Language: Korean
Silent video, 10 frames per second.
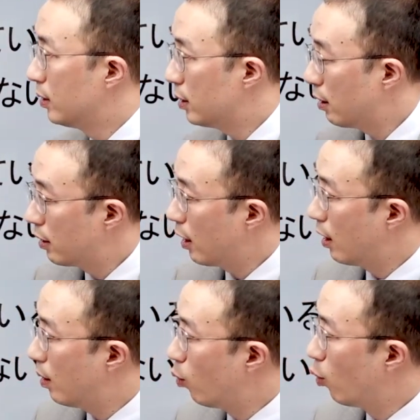자,
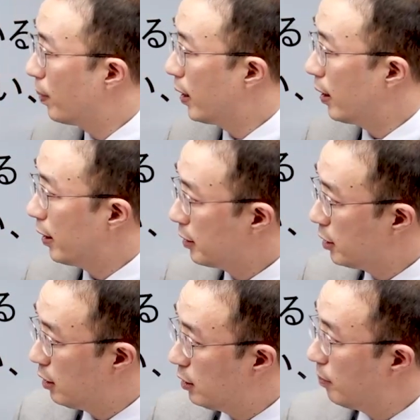다음
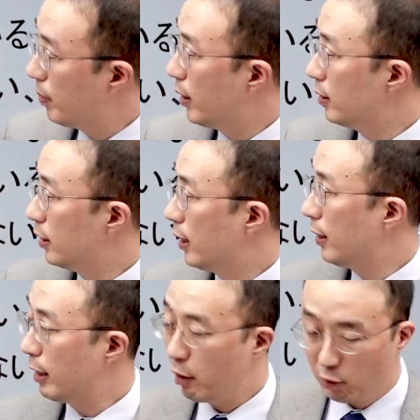
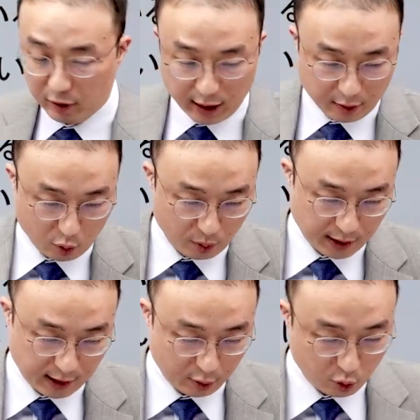570페이지의 내용 2의 두
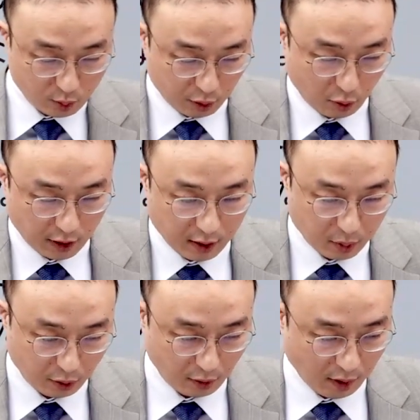번째 중문 독해를
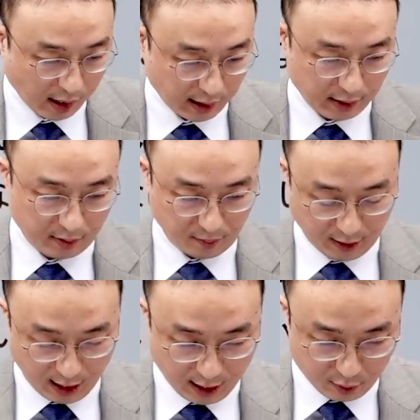보도록
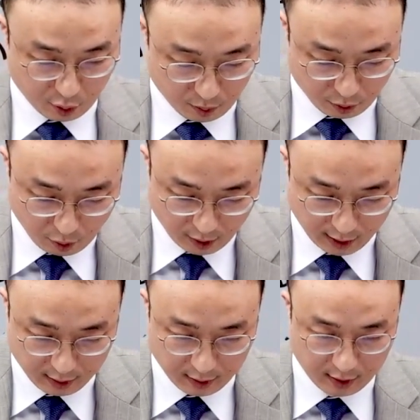하겠습니다. 중문
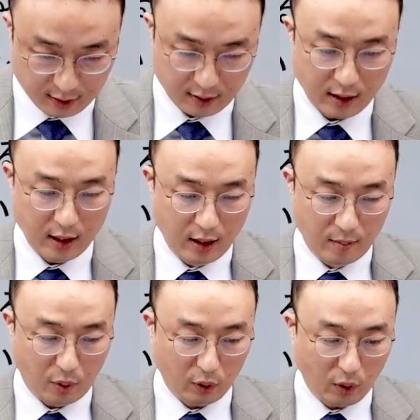독해는
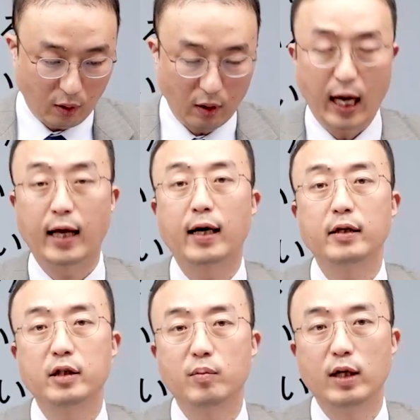보통 하나의
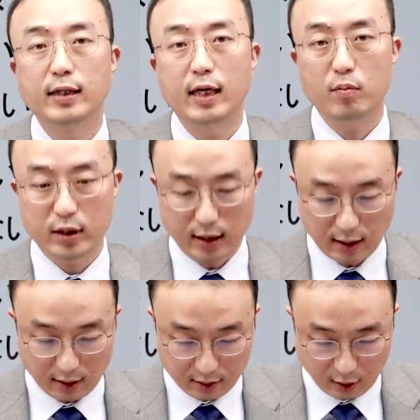지문에 세 문제가
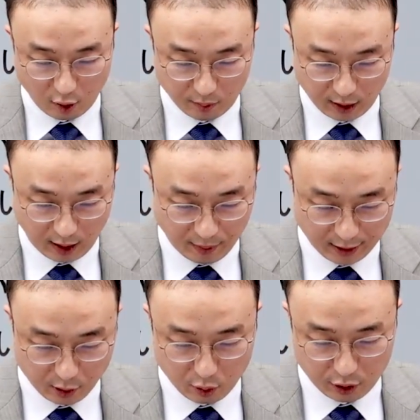딸려서
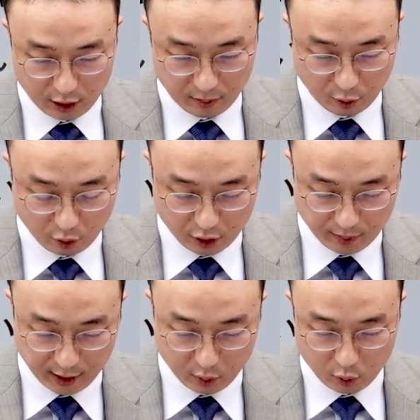나옵니다만 60,
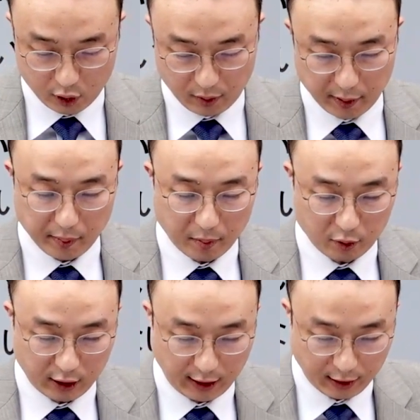61, 62번
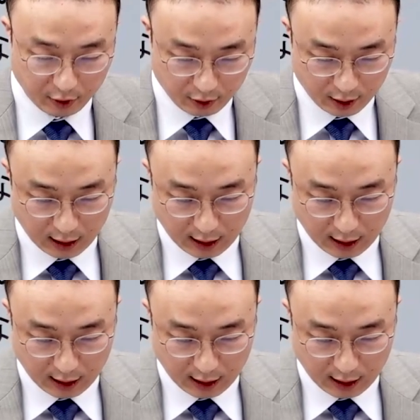문제네요.